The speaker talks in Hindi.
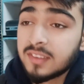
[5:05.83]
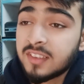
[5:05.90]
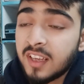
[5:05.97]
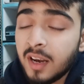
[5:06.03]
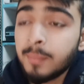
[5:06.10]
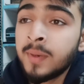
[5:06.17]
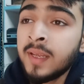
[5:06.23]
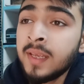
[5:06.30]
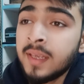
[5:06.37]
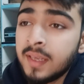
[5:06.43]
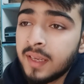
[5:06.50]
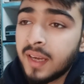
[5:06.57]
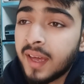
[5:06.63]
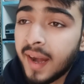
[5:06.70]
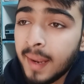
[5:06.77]
स्क्रब नहीं
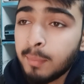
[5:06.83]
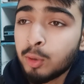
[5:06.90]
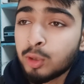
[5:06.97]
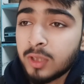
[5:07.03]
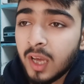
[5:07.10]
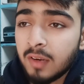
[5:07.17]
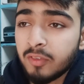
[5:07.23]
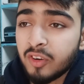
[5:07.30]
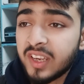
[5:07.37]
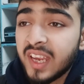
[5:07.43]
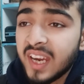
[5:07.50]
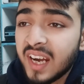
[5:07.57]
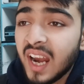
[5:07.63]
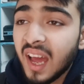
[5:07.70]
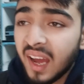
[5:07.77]
क्रैब होता है वो
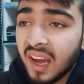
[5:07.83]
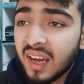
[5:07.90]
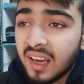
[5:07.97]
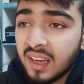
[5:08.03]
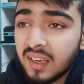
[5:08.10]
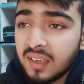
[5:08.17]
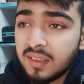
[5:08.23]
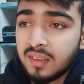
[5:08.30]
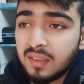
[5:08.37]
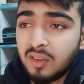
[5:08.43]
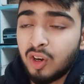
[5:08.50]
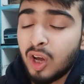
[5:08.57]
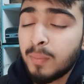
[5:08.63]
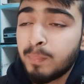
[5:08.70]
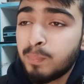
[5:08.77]
केकड़ा
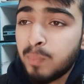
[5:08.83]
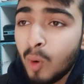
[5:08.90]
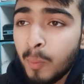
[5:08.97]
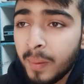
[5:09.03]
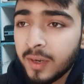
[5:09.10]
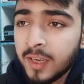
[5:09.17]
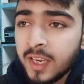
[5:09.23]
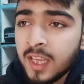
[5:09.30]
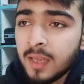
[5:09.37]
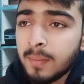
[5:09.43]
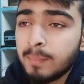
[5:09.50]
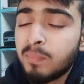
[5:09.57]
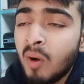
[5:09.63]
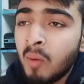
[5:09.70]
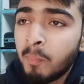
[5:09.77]
और पोपट नहीं
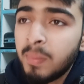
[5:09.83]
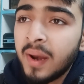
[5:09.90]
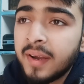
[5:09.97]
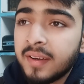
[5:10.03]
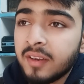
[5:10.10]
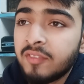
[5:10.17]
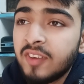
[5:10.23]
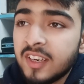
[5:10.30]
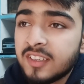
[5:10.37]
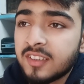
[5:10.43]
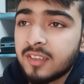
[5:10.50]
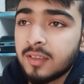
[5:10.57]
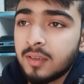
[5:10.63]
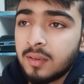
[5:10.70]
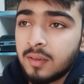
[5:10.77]
पॉम्पलेट फिश
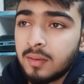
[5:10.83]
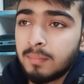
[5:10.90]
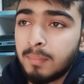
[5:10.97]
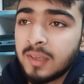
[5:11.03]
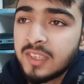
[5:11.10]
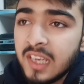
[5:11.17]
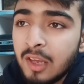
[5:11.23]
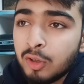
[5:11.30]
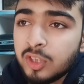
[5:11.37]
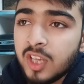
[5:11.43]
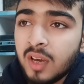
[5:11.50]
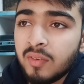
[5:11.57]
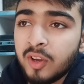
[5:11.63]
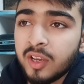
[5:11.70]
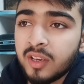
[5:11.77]
मछली होती
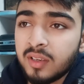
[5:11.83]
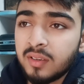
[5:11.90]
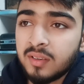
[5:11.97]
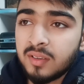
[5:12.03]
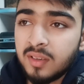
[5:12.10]
है वो एक